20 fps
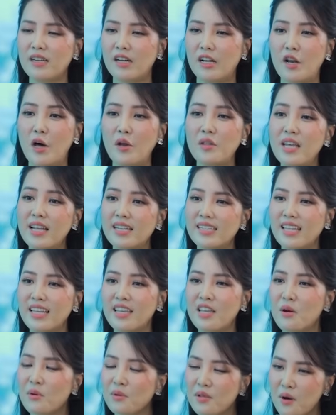à, đón nhận
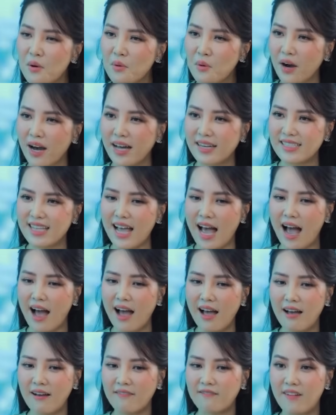tình yêu thương của khán giả
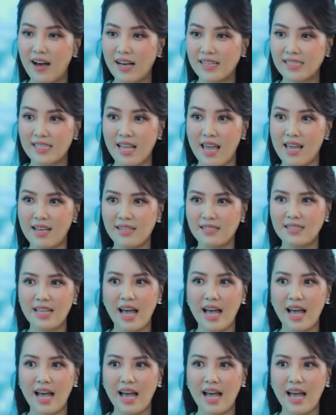và sẽ